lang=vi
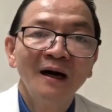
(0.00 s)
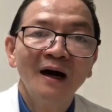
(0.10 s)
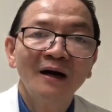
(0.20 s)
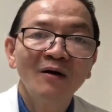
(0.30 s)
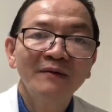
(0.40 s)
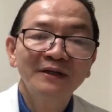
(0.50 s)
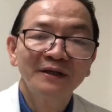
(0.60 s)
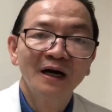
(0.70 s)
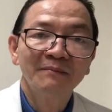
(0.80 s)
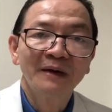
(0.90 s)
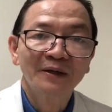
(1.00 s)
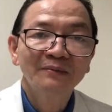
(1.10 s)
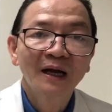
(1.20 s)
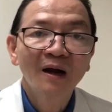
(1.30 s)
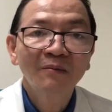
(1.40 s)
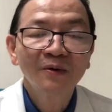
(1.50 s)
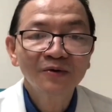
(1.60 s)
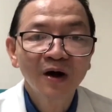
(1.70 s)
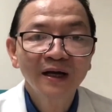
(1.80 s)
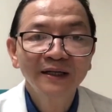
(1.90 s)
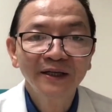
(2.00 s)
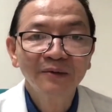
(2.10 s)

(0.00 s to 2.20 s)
À, đối với trường hợp mà chúng ta không nội soi thì